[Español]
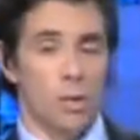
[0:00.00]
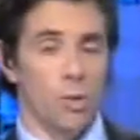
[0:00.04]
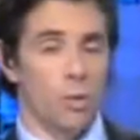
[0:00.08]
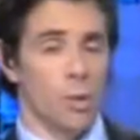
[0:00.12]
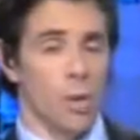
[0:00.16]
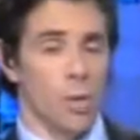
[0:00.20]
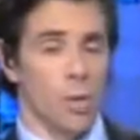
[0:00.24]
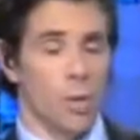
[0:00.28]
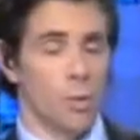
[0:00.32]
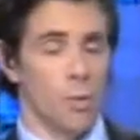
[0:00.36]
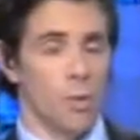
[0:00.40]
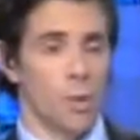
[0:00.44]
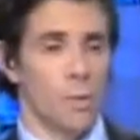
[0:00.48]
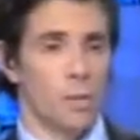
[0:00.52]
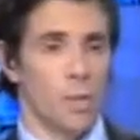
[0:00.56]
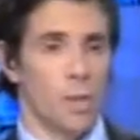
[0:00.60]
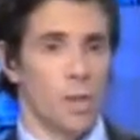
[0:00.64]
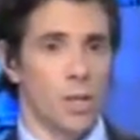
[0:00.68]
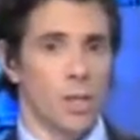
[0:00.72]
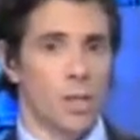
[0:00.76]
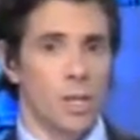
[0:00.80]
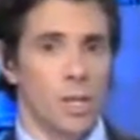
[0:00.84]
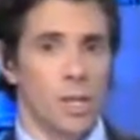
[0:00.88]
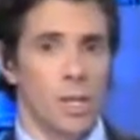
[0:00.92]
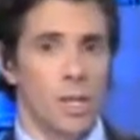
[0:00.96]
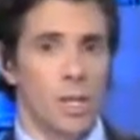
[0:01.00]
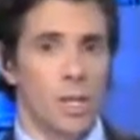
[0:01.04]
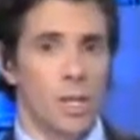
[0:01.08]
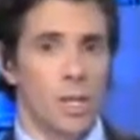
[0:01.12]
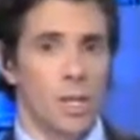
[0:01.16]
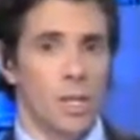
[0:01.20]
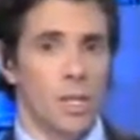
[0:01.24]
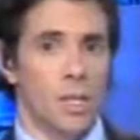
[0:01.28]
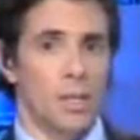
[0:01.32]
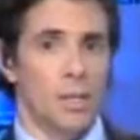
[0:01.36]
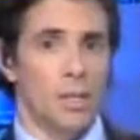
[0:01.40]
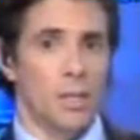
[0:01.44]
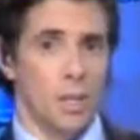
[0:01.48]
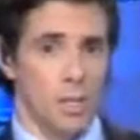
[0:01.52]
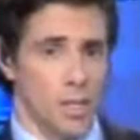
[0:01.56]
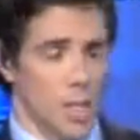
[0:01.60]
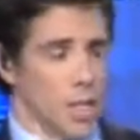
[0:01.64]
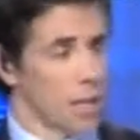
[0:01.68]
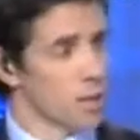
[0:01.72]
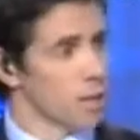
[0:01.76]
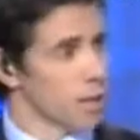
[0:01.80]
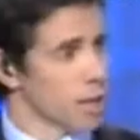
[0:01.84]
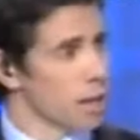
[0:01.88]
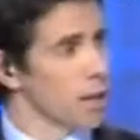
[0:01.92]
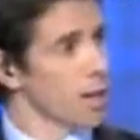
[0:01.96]
el lunes perdón. Sí,
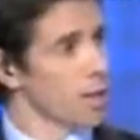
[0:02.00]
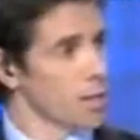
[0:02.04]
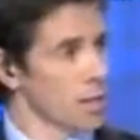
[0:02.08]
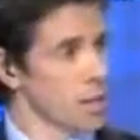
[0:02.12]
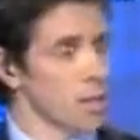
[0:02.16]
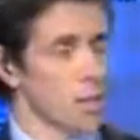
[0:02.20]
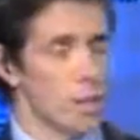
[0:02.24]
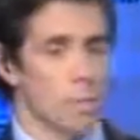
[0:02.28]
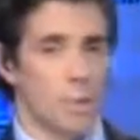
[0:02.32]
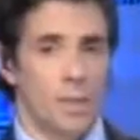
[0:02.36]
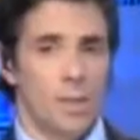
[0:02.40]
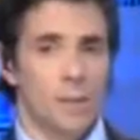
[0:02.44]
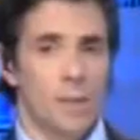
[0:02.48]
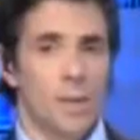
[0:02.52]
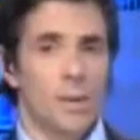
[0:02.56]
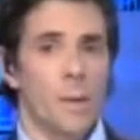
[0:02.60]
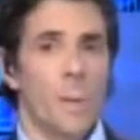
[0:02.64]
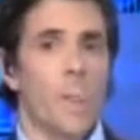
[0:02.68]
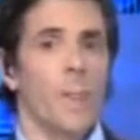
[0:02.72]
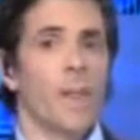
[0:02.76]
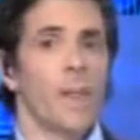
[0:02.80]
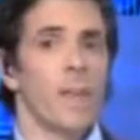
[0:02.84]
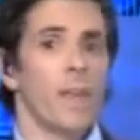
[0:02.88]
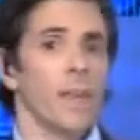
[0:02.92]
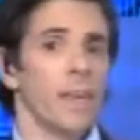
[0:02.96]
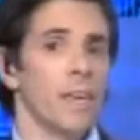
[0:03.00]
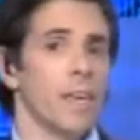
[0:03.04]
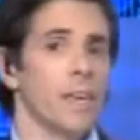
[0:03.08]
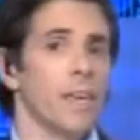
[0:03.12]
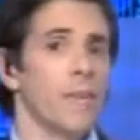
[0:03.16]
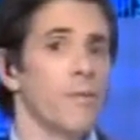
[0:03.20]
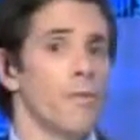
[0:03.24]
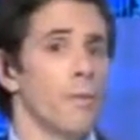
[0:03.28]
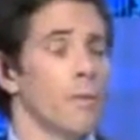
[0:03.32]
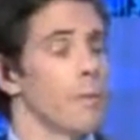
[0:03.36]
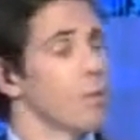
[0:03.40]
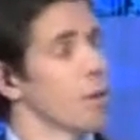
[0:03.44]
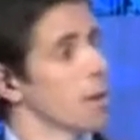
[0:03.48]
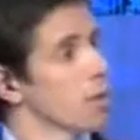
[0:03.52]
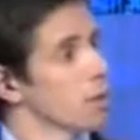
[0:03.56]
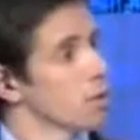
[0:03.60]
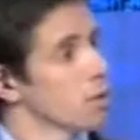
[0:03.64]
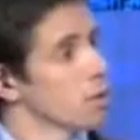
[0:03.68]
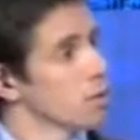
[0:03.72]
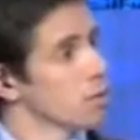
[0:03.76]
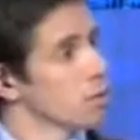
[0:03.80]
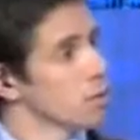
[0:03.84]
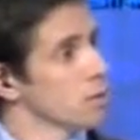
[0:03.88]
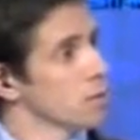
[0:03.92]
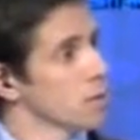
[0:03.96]
30, exactamente. Y en febrero
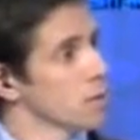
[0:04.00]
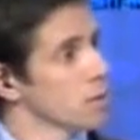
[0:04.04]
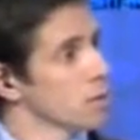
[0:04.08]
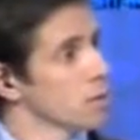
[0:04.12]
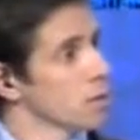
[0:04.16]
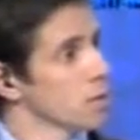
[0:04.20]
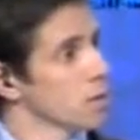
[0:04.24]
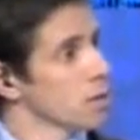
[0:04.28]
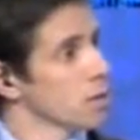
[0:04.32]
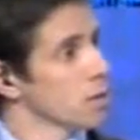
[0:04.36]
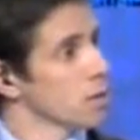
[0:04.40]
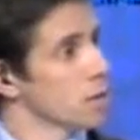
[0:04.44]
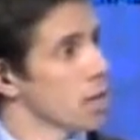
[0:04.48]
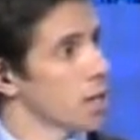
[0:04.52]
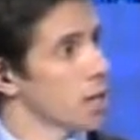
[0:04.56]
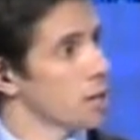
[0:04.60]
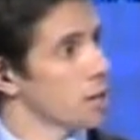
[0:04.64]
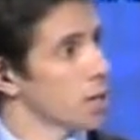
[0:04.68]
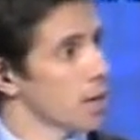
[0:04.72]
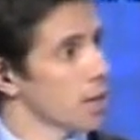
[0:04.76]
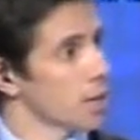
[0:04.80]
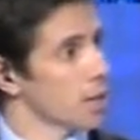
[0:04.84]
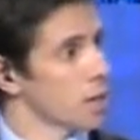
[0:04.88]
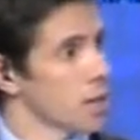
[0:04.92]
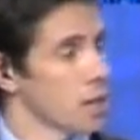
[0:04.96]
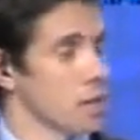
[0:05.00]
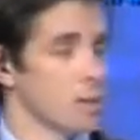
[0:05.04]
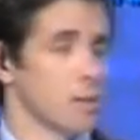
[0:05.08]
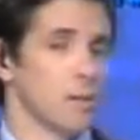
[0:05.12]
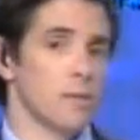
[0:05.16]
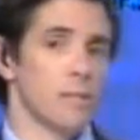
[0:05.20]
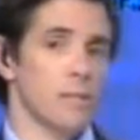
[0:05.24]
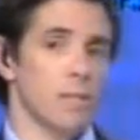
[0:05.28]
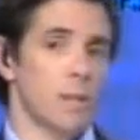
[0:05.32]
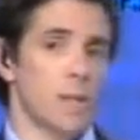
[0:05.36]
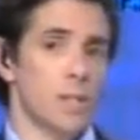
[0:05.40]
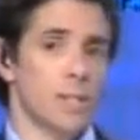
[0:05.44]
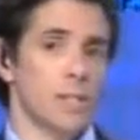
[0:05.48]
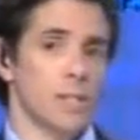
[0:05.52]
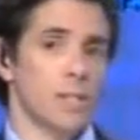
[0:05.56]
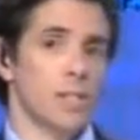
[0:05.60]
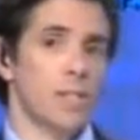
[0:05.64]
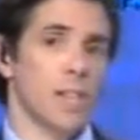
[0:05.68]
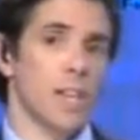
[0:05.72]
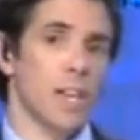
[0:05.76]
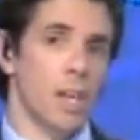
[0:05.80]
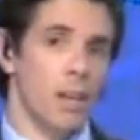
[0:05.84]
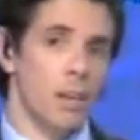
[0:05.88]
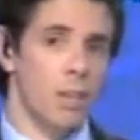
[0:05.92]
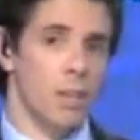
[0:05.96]
Charlie va a cantar. Es así,
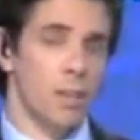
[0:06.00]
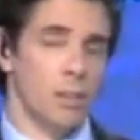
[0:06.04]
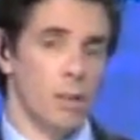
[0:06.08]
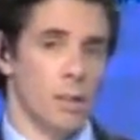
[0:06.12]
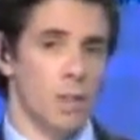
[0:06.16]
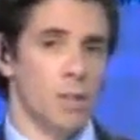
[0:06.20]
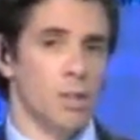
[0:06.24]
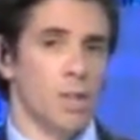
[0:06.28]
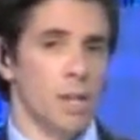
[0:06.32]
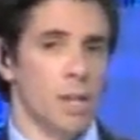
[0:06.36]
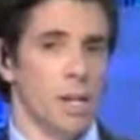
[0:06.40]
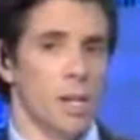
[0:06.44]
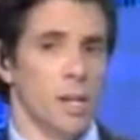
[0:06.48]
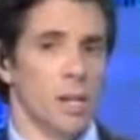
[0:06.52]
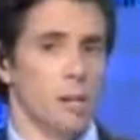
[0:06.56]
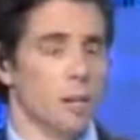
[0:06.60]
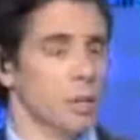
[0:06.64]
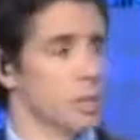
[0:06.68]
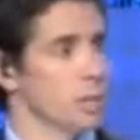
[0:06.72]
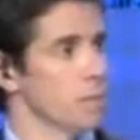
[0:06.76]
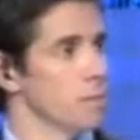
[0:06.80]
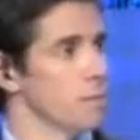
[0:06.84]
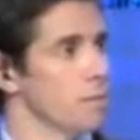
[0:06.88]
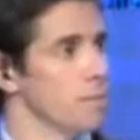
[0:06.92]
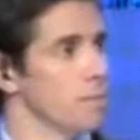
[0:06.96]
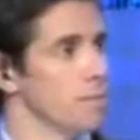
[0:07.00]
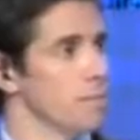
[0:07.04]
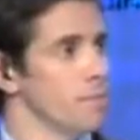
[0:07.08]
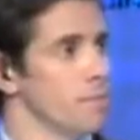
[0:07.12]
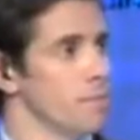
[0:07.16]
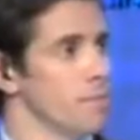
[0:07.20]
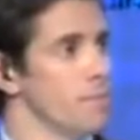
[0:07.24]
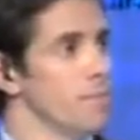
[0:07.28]
enero febrero imperdible, es